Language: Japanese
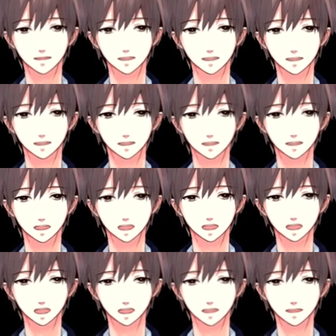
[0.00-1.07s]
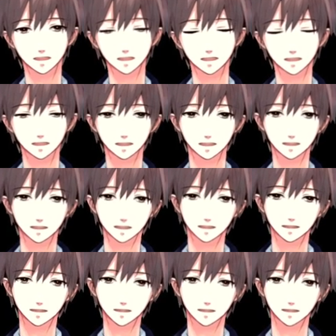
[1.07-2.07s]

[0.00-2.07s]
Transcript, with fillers: 旬なあ